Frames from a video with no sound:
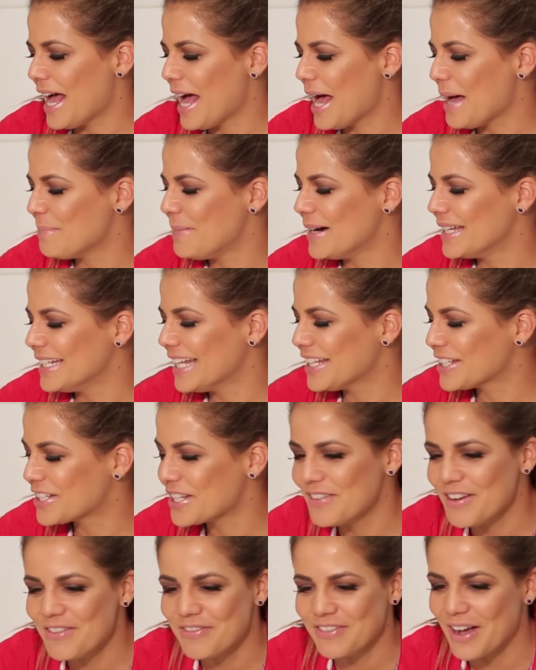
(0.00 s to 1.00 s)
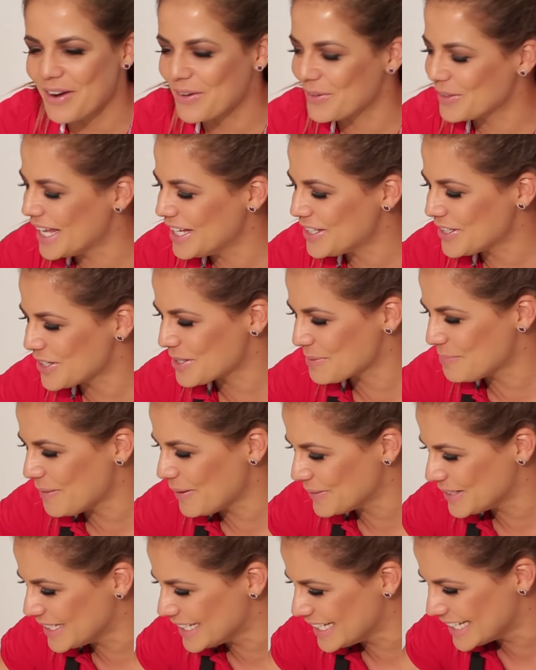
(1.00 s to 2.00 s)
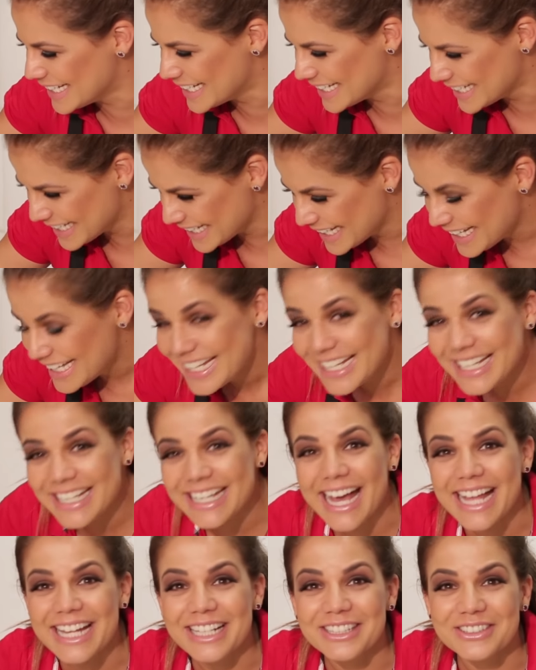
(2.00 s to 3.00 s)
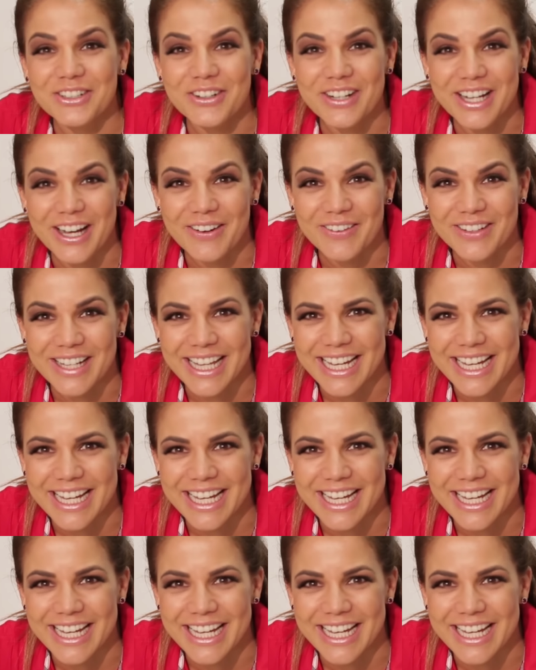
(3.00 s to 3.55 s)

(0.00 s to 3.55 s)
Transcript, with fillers: A rabanada já vai ficar com leite de baunilha. Querem trocar o